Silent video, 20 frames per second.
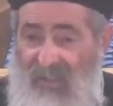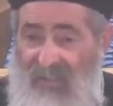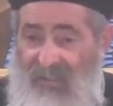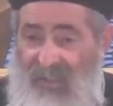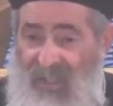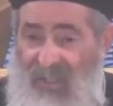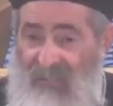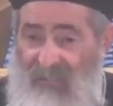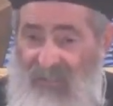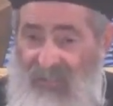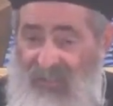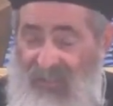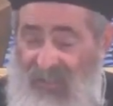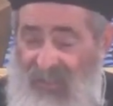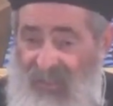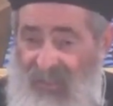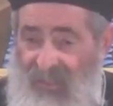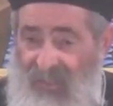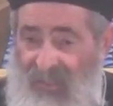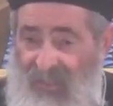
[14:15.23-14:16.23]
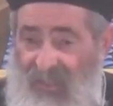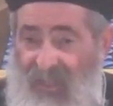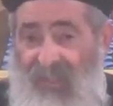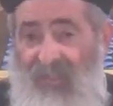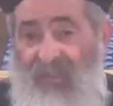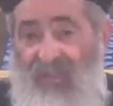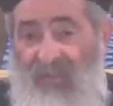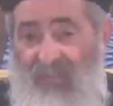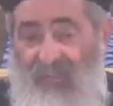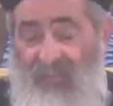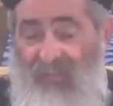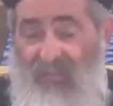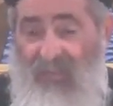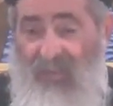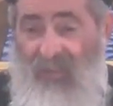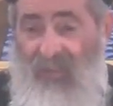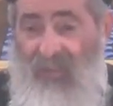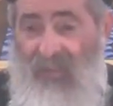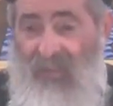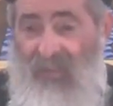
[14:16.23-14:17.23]
قال لهم لو
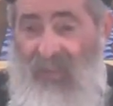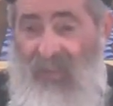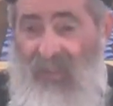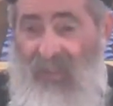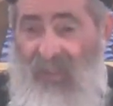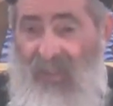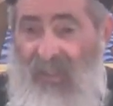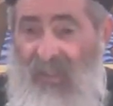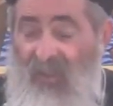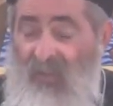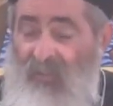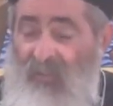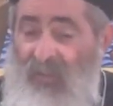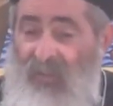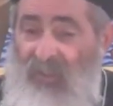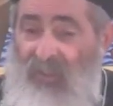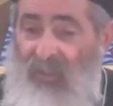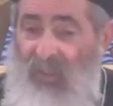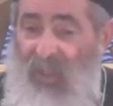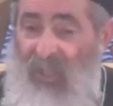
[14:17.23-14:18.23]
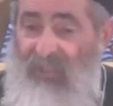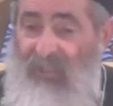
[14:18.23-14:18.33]
مشيتوا حسب الوصايا